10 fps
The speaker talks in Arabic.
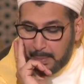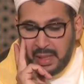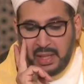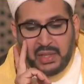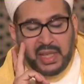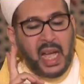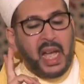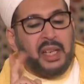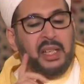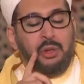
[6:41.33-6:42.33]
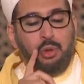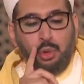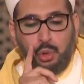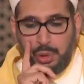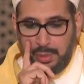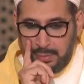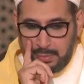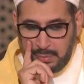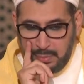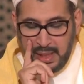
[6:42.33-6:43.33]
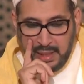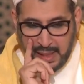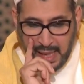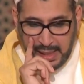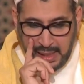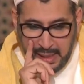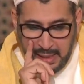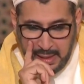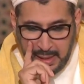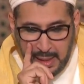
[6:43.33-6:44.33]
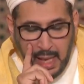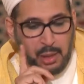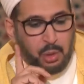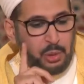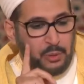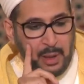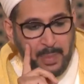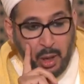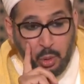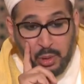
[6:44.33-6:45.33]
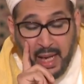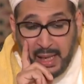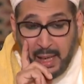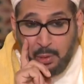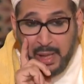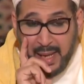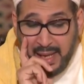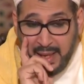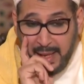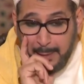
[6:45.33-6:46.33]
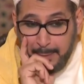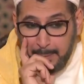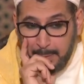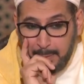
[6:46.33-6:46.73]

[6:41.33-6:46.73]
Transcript: بإسكان النون بإسكان النون فالباقون يقرؤون ماذا